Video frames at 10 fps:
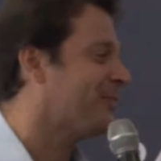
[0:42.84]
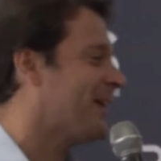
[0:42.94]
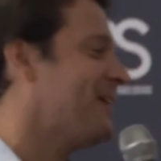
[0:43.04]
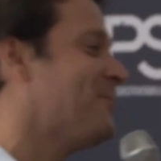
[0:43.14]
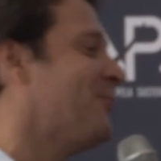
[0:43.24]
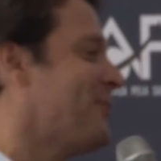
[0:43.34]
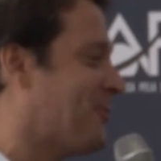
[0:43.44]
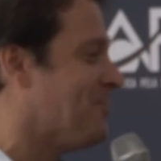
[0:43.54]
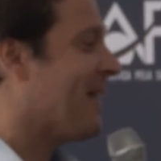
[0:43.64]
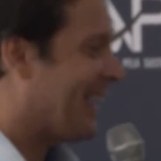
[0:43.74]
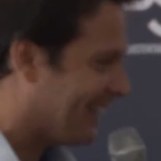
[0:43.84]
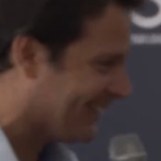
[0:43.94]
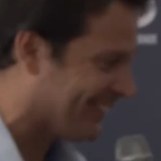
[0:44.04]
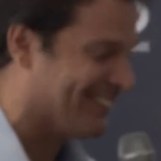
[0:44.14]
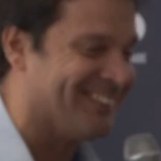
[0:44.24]
estaria muito bem.
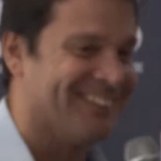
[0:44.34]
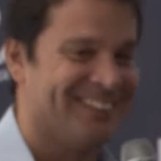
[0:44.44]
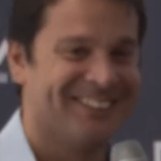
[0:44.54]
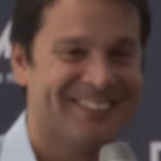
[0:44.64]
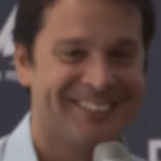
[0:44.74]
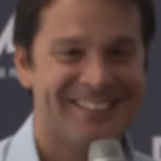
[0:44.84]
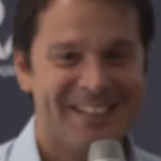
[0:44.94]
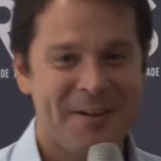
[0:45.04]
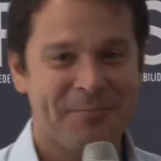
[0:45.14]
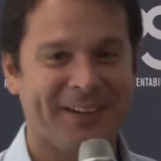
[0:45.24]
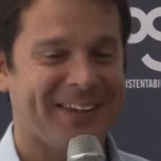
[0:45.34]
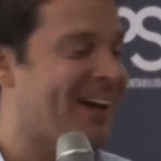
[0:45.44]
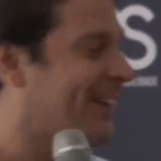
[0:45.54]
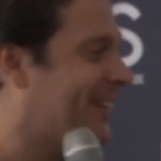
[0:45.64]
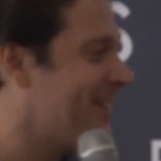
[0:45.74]
Porque
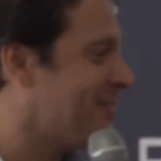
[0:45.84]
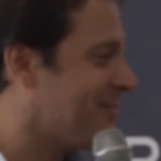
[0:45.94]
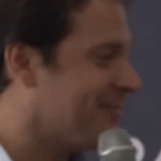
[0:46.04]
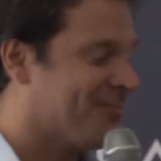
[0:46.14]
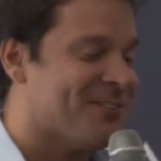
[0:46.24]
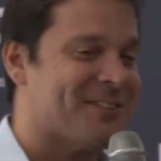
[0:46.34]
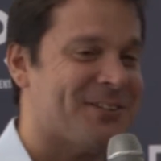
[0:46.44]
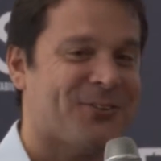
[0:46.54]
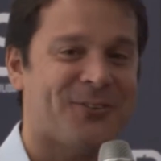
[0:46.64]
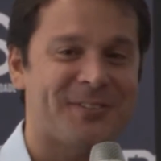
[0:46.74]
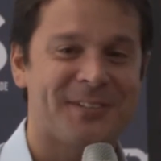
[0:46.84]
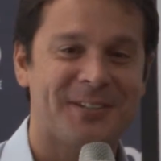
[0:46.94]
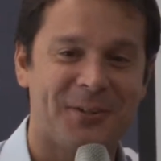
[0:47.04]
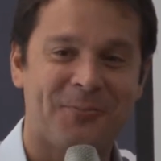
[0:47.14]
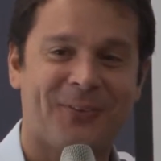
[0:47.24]
aqui vocês
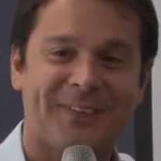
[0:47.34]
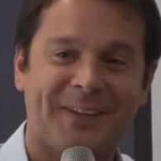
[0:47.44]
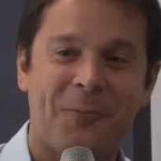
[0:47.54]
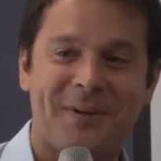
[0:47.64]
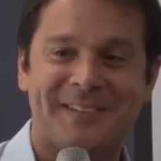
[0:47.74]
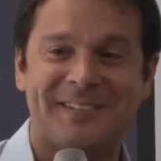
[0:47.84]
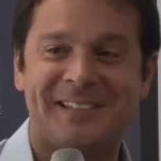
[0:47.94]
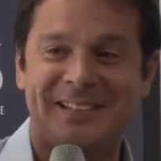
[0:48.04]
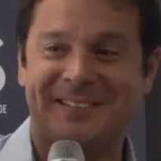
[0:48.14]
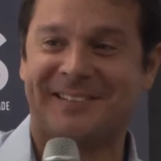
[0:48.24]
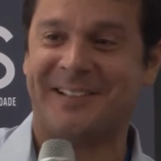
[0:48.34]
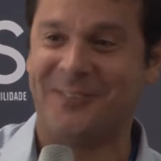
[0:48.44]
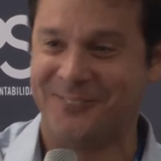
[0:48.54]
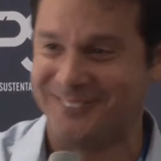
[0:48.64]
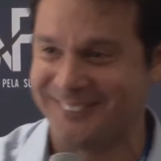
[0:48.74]
conseguiram montar uma
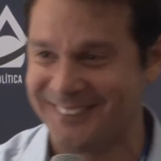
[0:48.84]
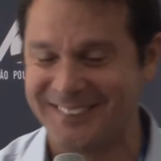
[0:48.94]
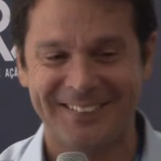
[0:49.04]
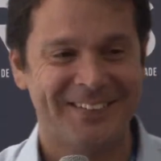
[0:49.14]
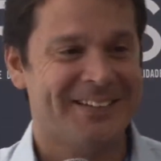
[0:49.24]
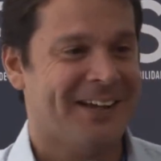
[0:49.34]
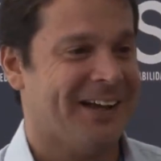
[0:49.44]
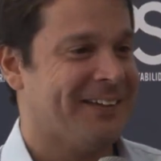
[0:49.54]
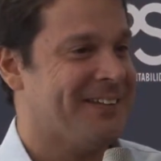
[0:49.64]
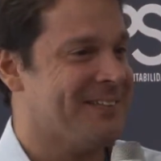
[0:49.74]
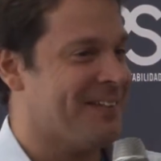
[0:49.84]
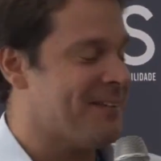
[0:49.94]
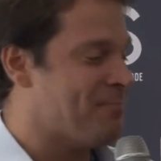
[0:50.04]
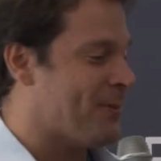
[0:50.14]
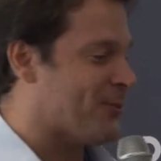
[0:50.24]
seleção. Aqui
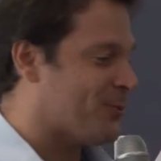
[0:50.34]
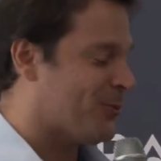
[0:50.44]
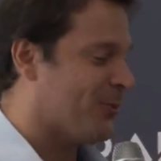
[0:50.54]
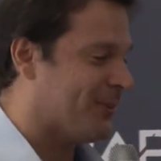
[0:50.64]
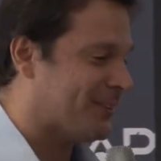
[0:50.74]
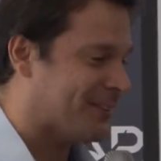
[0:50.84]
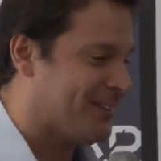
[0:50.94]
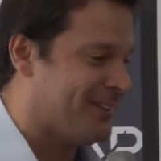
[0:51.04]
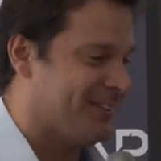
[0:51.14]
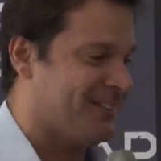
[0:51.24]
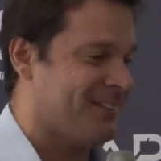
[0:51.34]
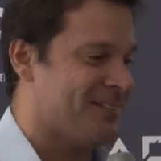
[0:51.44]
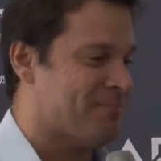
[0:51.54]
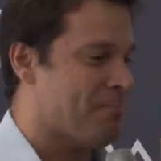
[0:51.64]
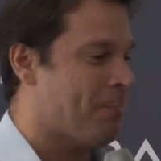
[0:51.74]
tem pessoas
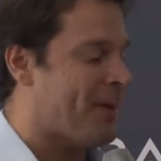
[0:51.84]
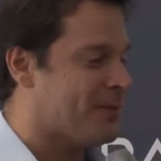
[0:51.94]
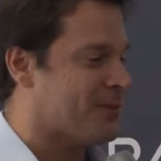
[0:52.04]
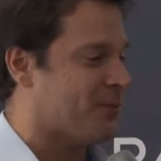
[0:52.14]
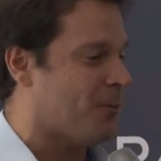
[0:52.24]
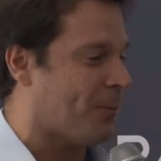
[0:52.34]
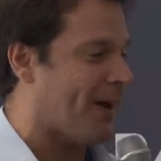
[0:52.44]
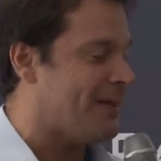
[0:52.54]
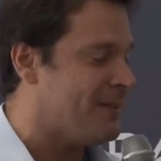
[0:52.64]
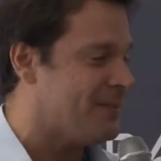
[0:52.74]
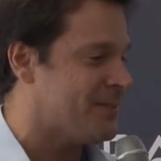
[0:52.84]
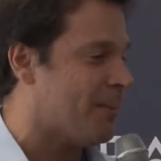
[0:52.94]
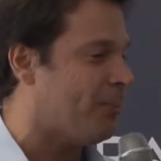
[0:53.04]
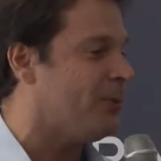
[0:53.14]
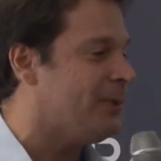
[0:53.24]
que pensam o país e
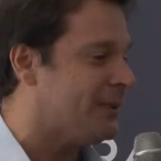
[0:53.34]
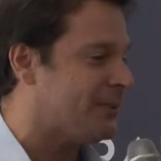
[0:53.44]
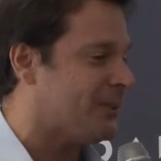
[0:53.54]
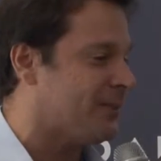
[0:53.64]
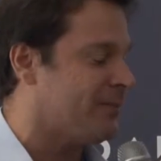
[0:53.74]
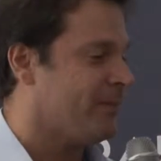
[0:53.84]
a política